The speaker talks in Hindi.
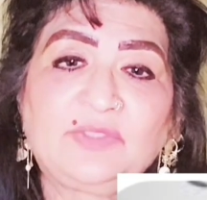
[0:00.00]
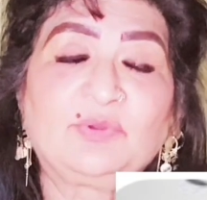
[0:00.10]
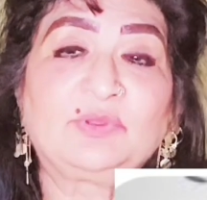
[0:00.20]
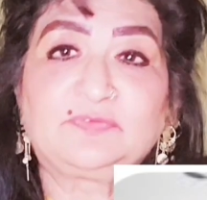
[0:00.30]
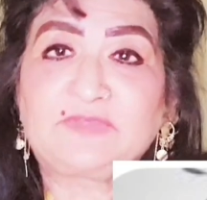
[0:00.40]

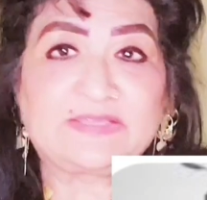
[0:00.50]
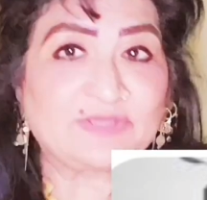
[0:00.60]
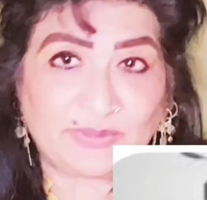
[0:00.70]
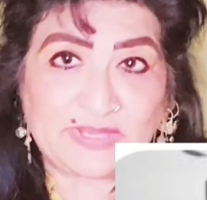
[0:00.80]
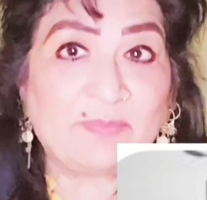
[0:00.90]
क्योंकि
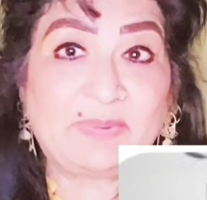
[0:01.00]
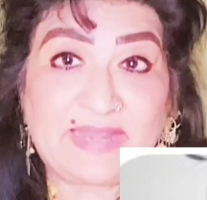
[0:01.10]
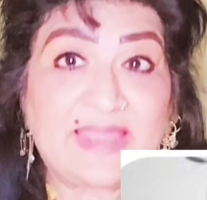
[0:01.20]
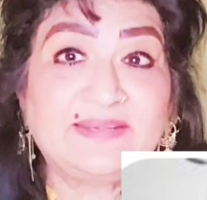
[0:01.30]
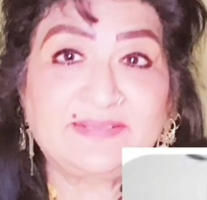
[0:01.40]
लुफ्तानजा को यहाँ पे
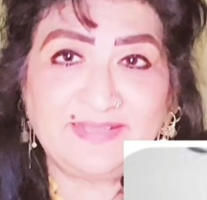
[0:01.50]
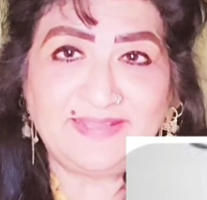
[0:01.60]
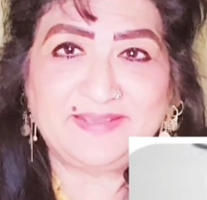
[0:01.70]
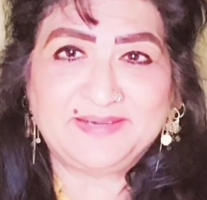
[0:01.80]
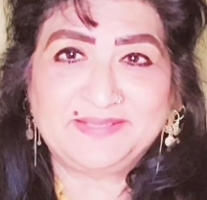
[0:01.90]
लैंड
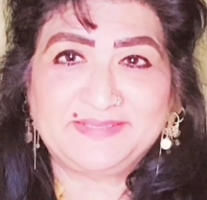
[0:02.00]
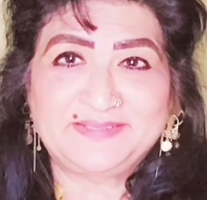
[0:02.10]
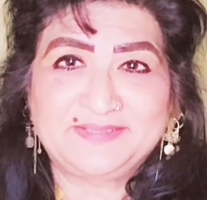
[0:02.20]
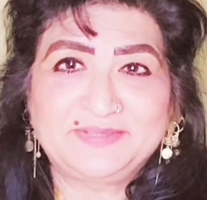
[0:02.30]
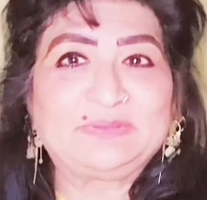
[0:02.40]
नहीं करने
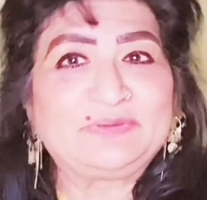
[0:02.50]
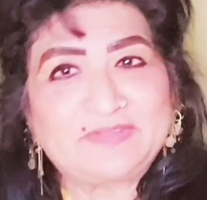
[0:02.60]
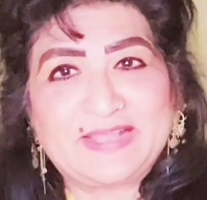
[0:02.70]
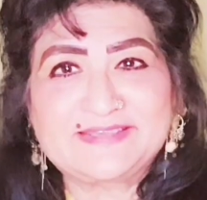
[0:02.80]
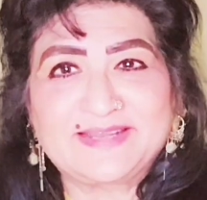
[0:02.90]
देते थे तो
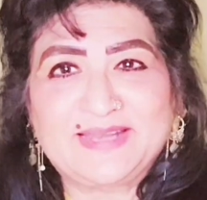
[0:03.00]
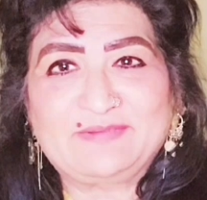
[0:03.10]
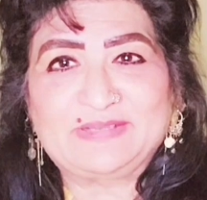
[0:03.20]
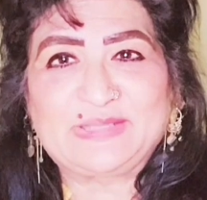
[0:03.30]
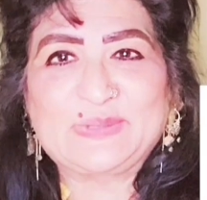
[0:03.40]
लुफ्तानजा
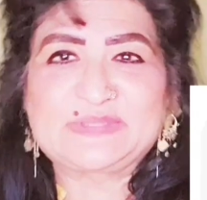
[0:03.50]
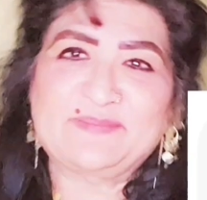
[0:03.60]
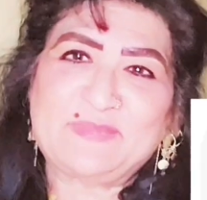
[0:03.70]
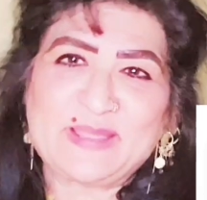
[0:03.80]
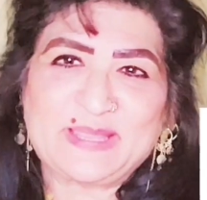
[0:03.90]
क्लेवर थी
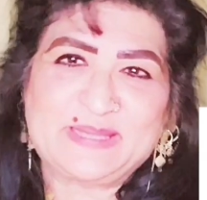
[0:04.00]
उसने अपना